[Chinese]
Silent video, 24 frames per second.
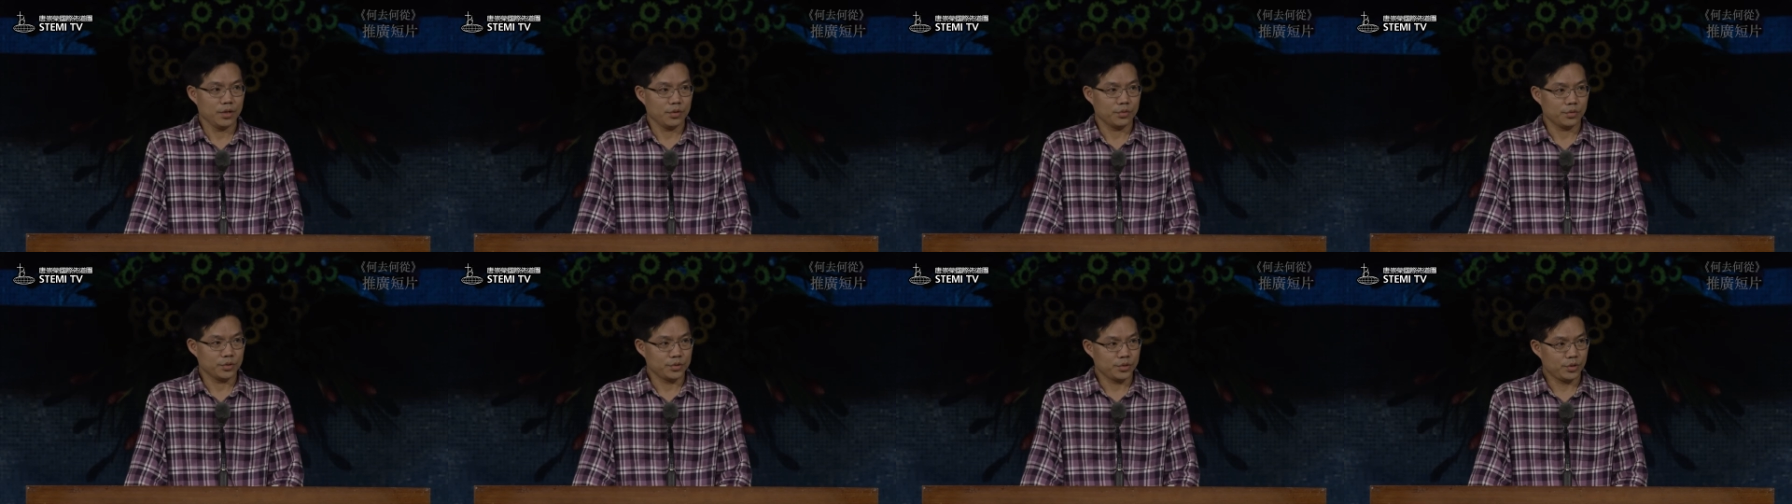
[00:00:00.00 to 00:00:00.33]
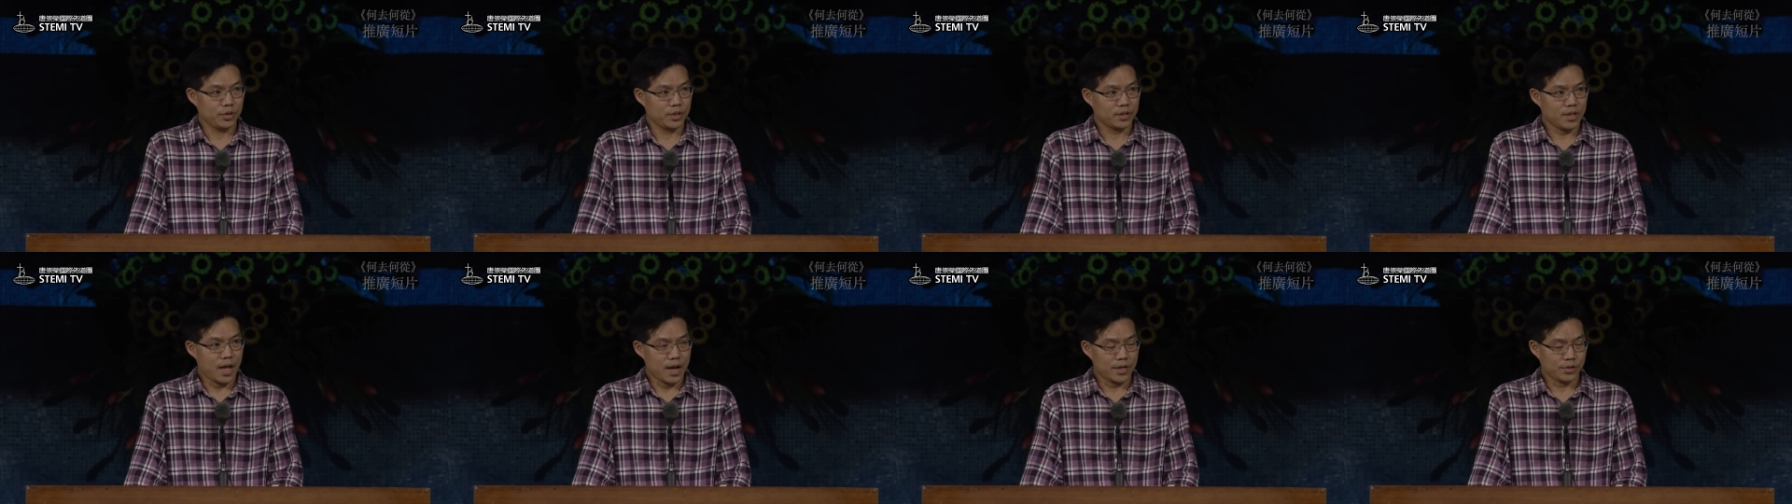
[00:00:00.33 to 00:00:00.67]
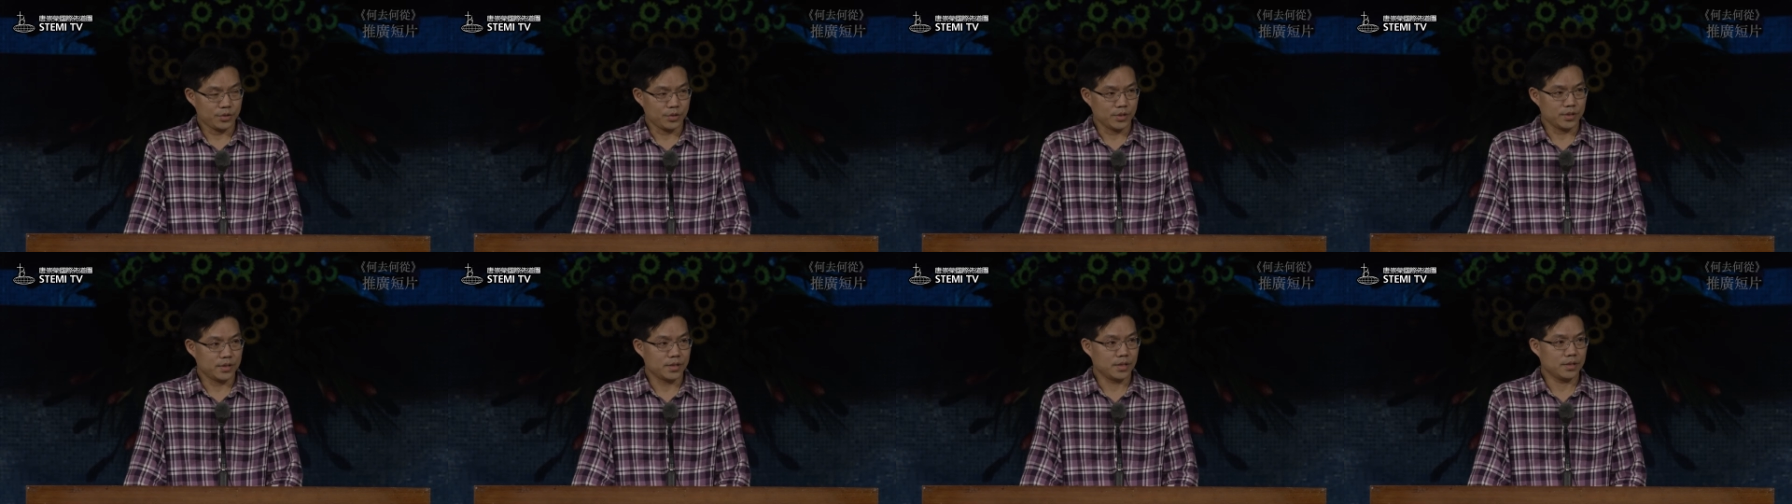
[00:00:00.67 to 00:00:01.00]
我觉得大
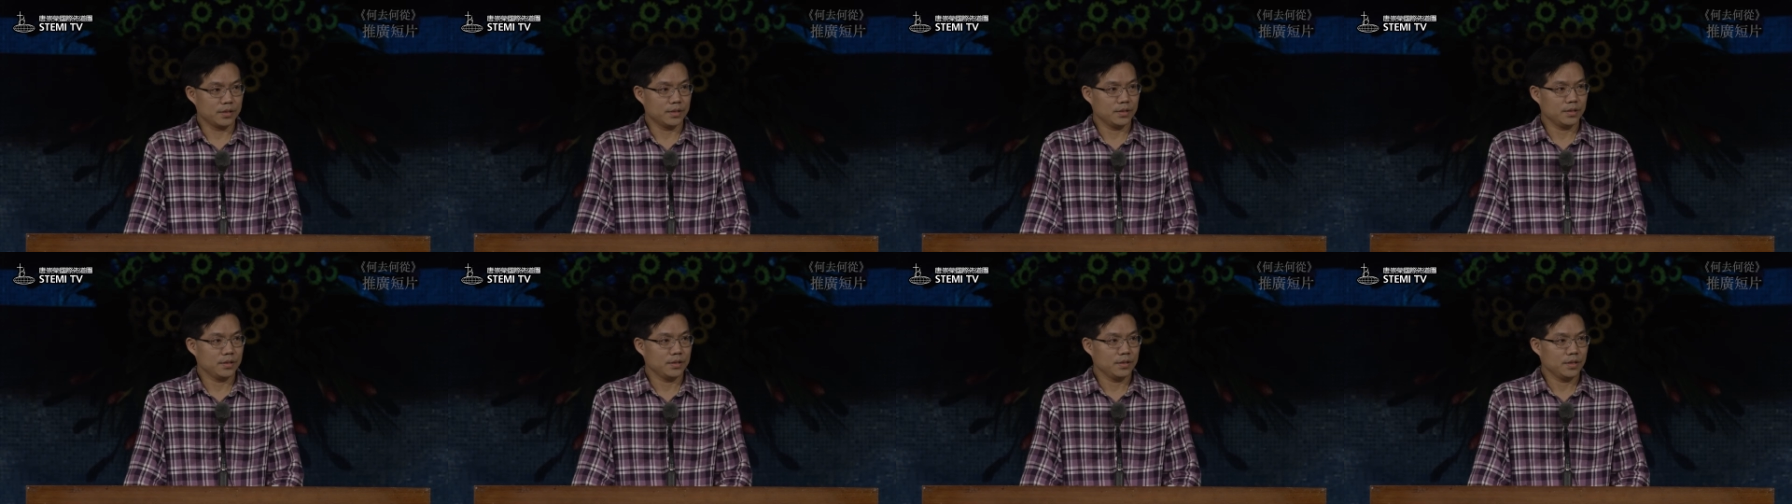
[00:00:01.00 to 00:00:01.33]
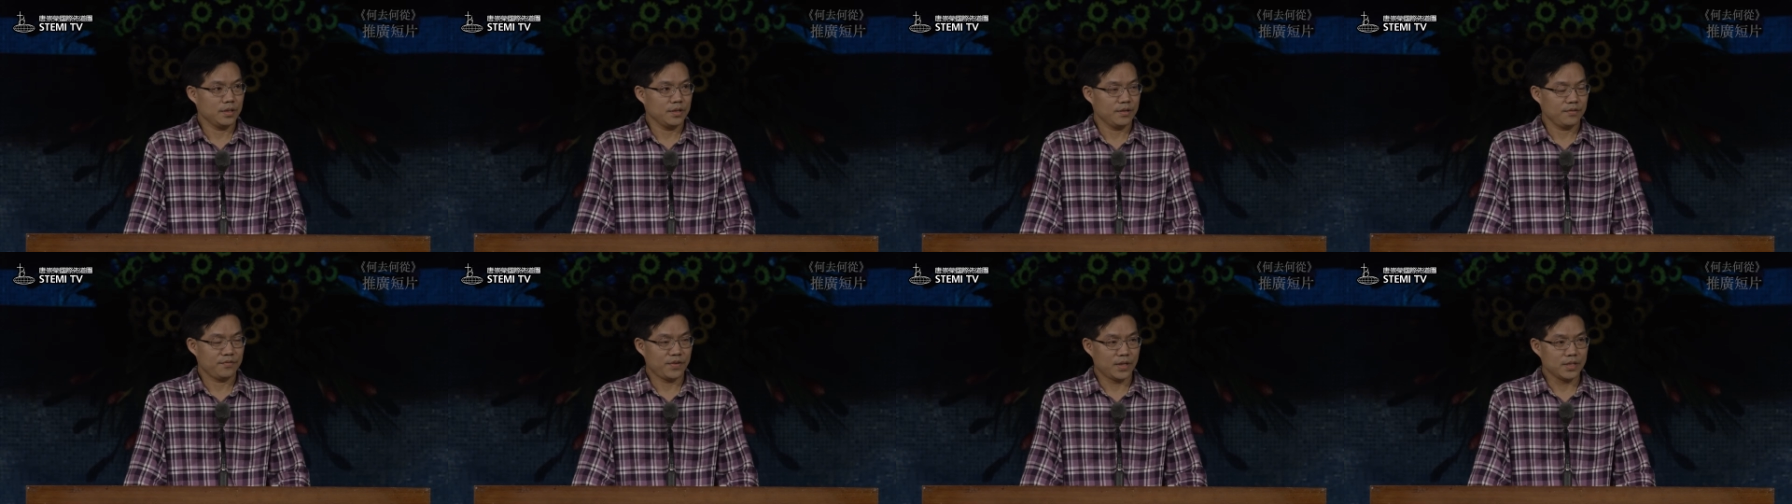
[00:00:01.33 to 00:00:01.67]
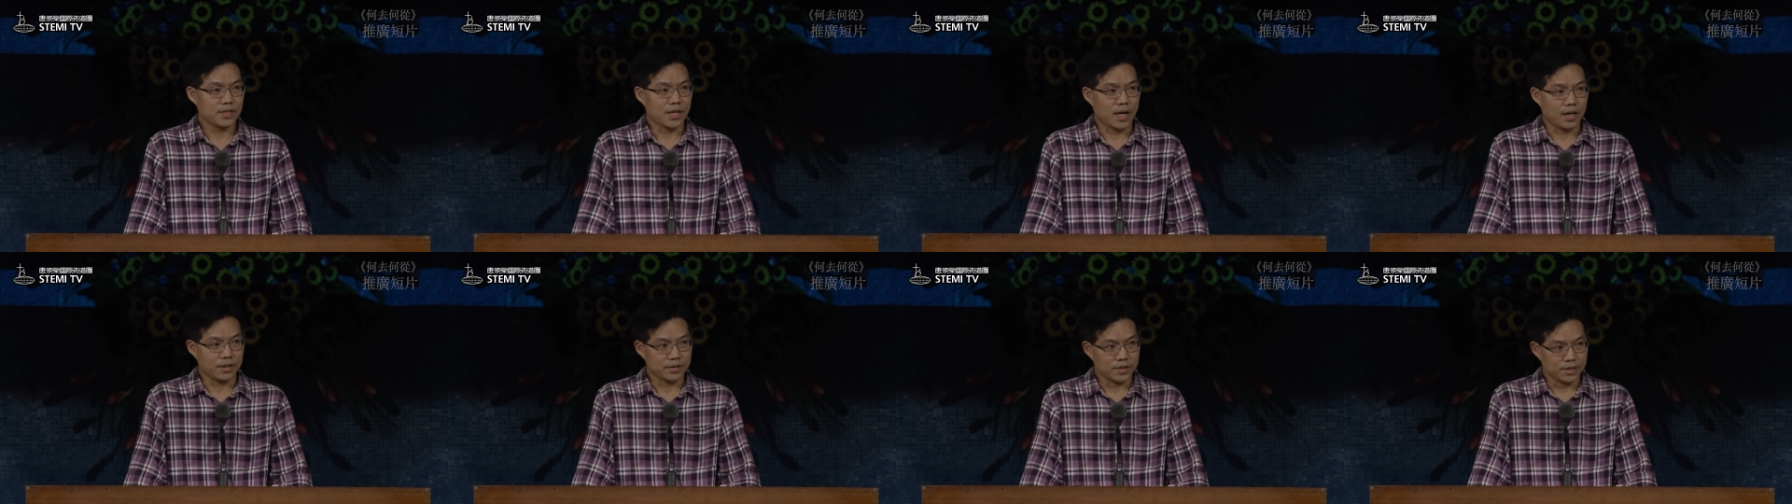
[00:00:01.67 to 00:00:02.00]
学生非
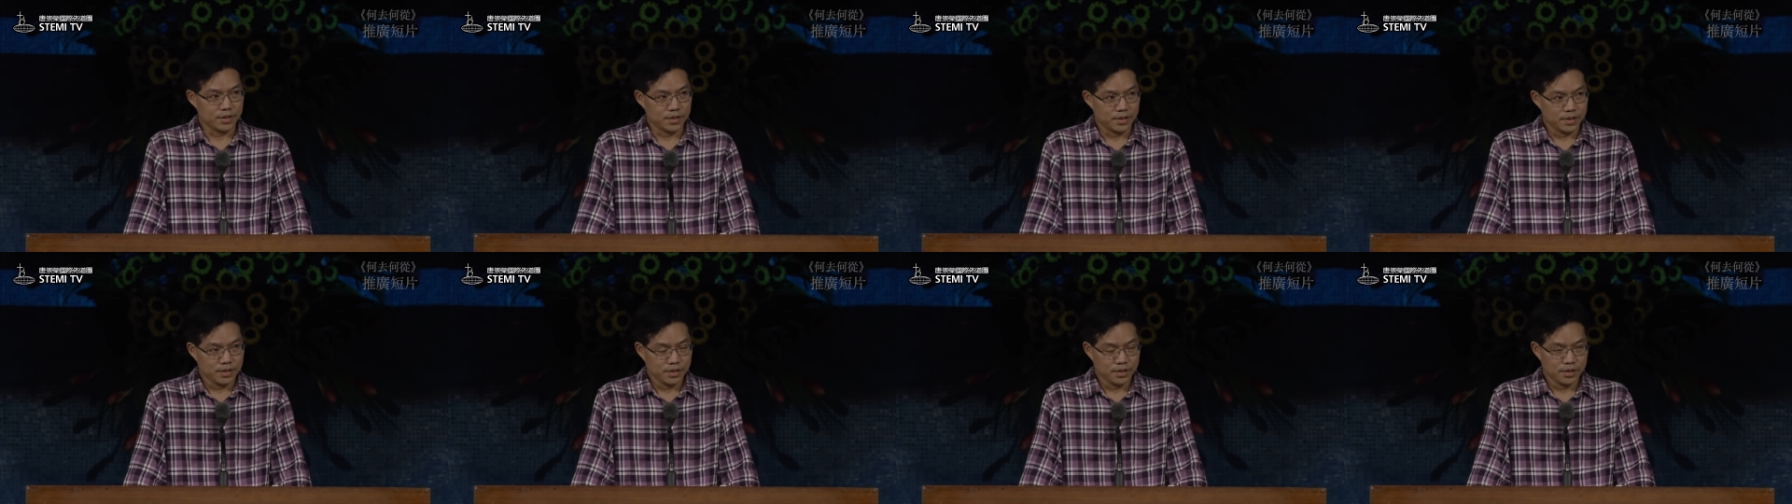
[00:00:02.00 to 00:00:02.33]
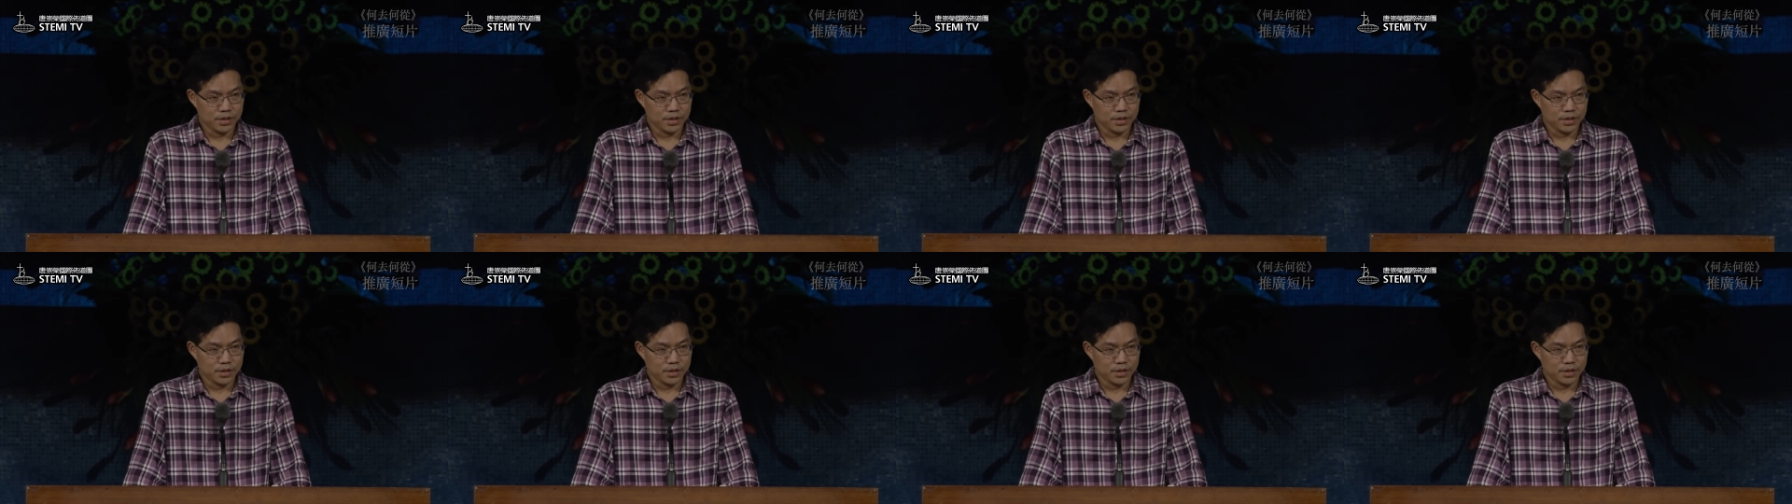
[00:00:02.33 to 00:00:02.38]
常的